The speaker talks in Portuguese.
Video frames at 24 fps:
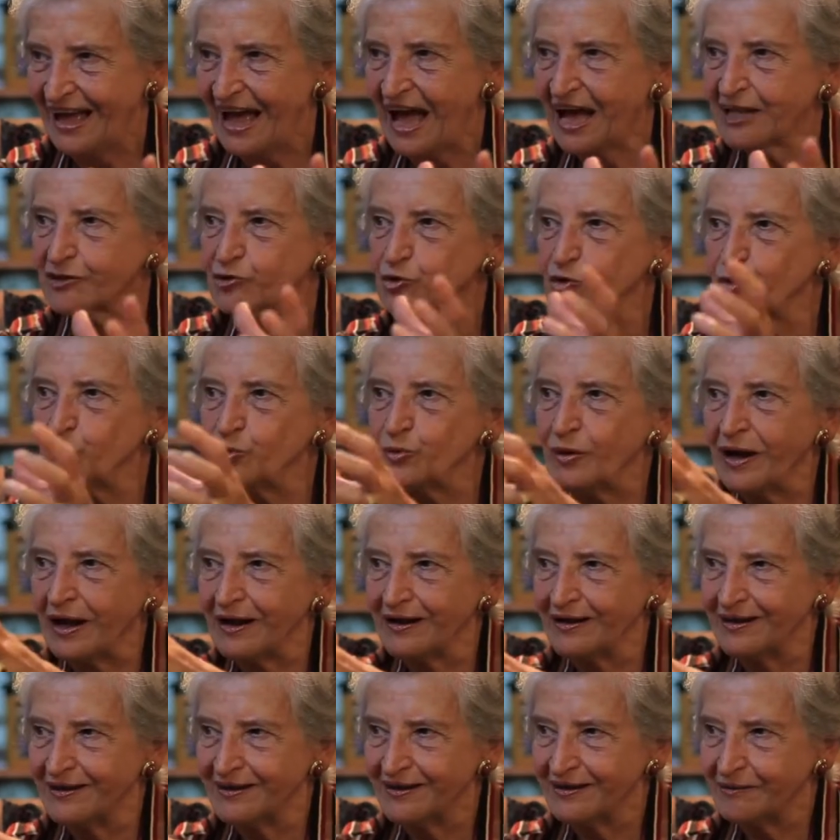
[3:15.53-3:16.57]

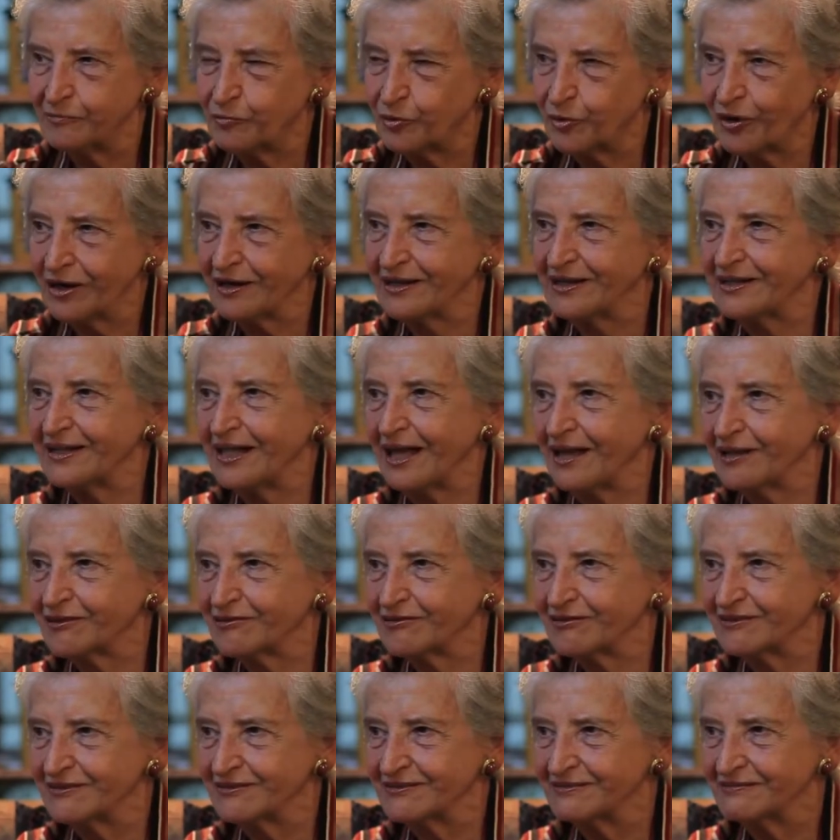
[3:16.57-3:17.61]
atua para o
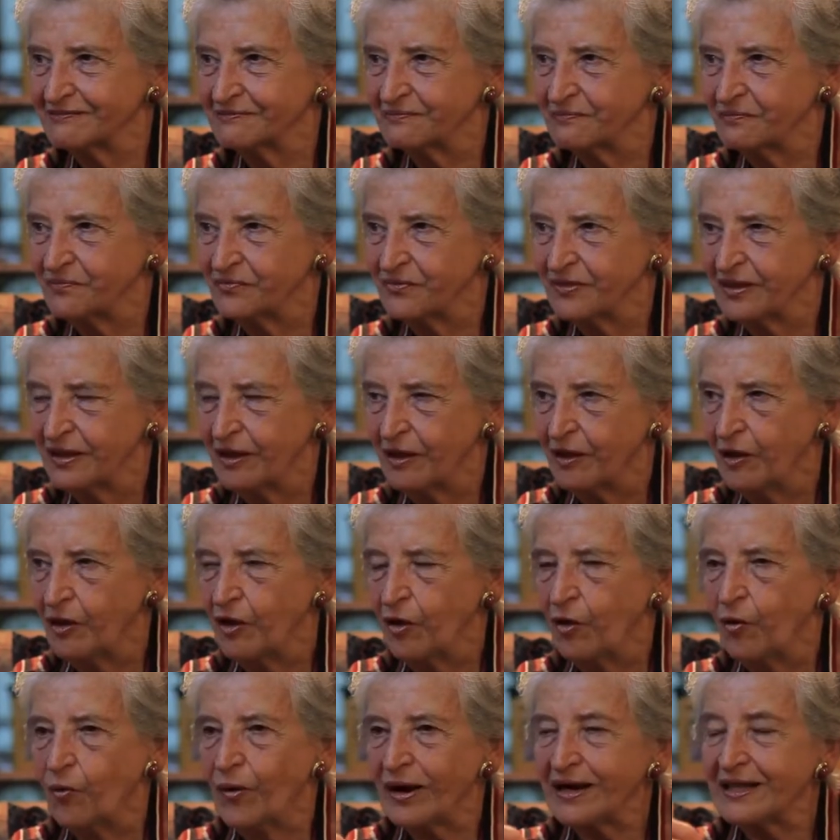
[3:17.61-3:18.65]
arquiteto?
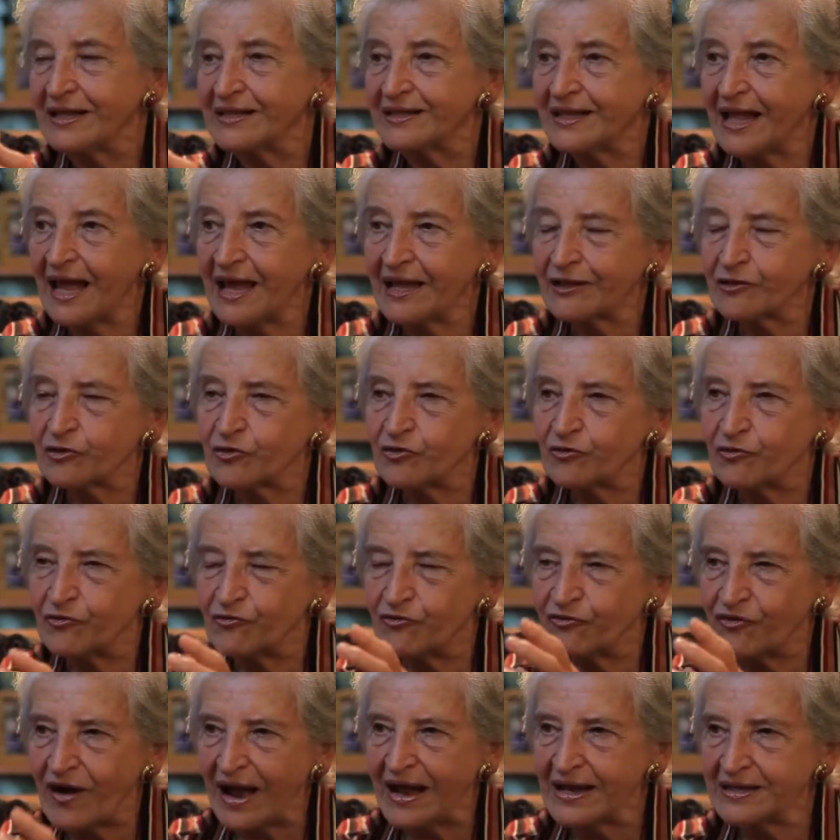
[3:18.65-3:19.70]
O arquiteto
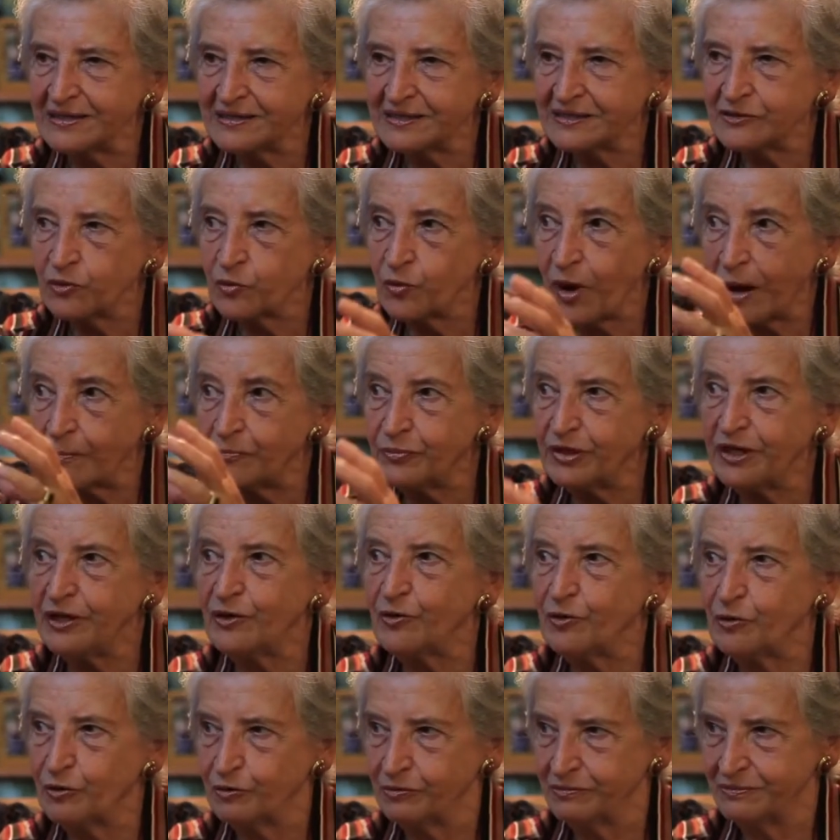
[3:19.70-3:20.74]
faz o
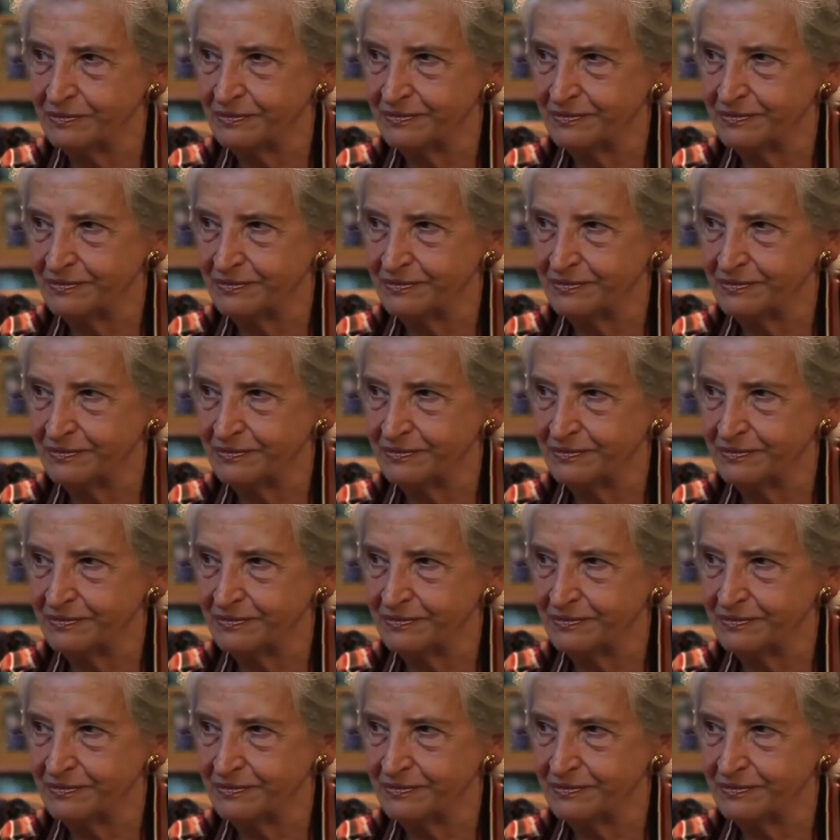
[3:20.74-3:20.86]
abrigo.